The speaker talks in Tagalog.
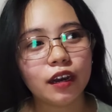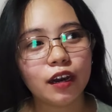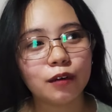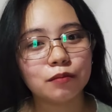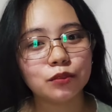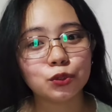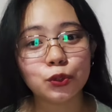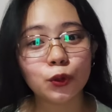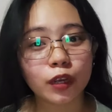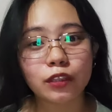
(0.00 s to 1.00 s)
um,
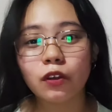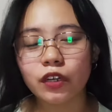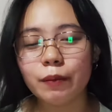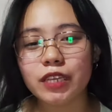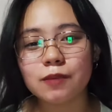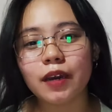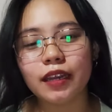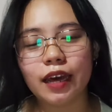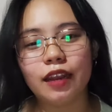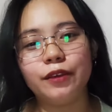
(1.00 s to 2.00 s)
tutulong ito na mas
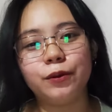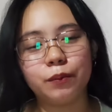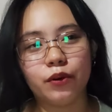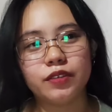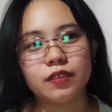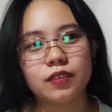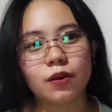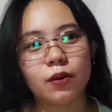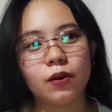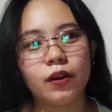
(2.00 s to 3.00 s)
makilala yung bosses
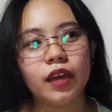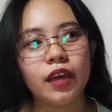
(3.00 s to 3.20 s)
ko.